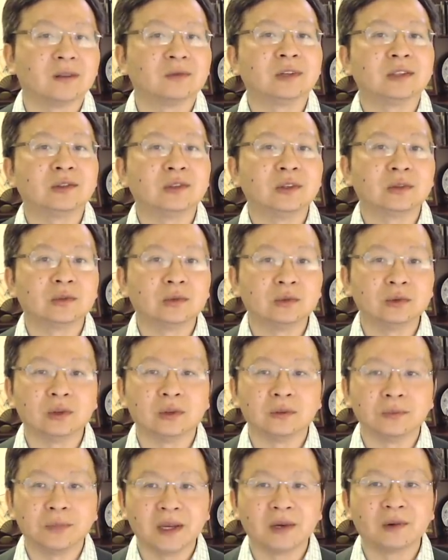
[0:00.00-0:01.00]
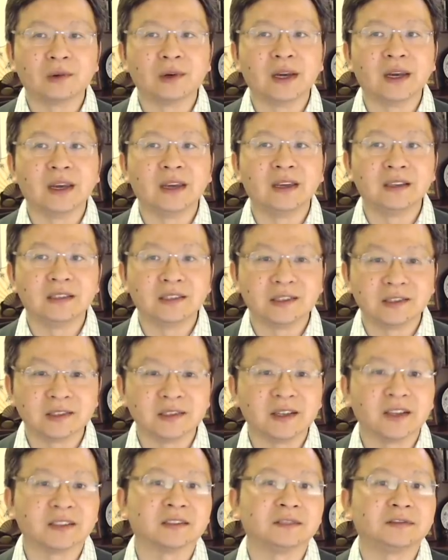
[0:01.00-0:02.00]
我对古董被毁其
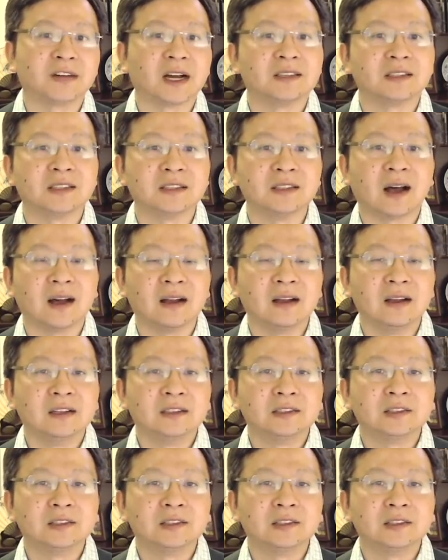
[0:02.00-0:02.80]
实也是惋惜的。